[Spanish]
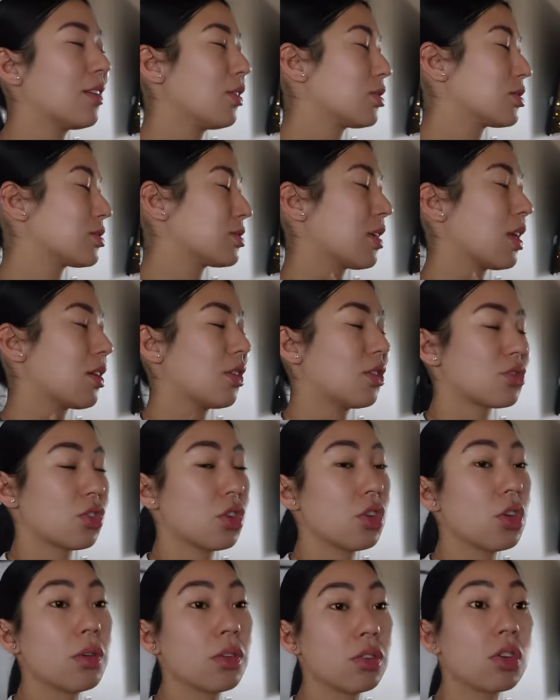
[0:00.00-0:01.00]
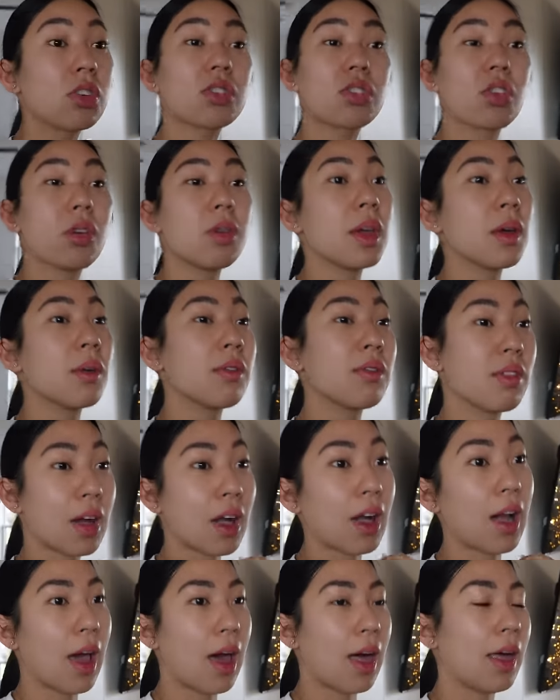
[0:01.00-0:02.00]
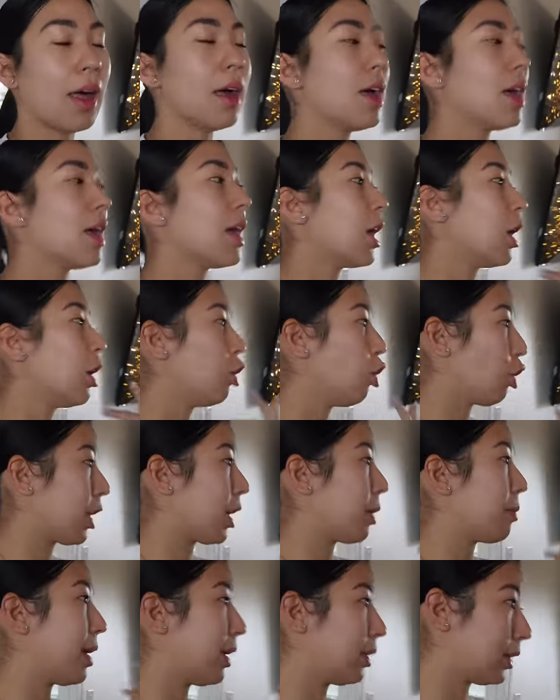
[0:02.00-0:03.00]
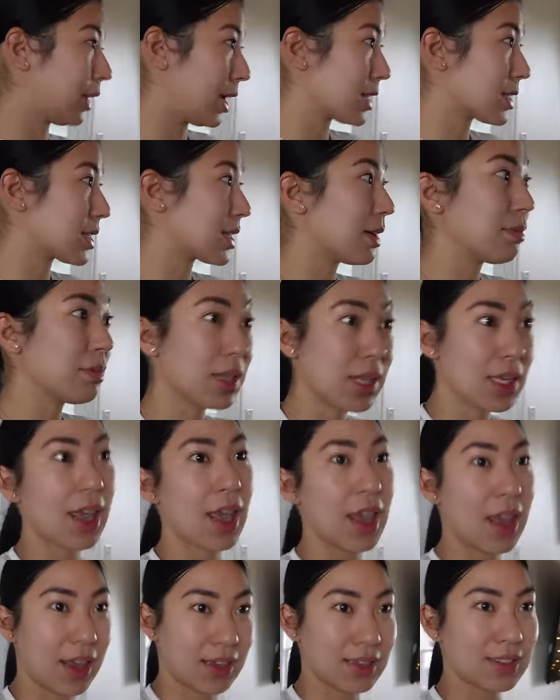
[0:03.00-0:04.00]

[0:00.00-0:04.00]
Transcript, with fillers: no sé, yo soy, yo soy bien relajada. Lo que me estresa a mí